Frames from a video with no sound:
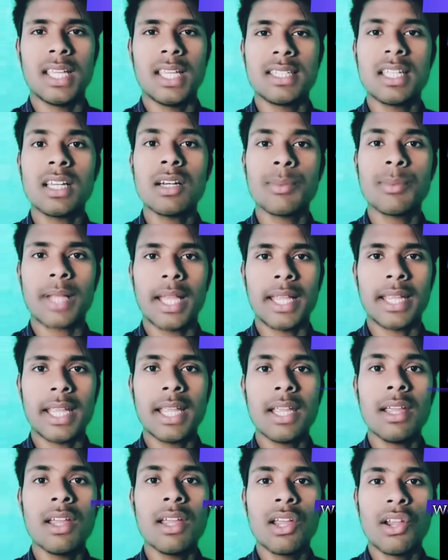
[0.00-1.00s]
इस इंग्लिश में
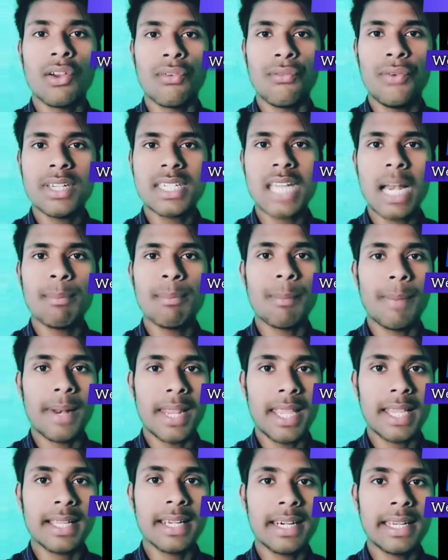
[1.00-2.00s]
कहेंगे वी शैल बी
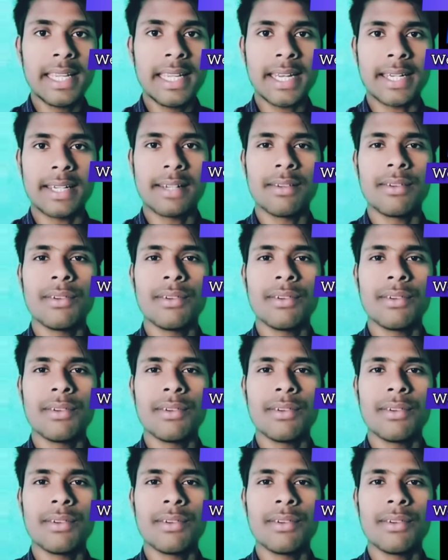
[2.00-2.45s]
प्ले क्रिकेट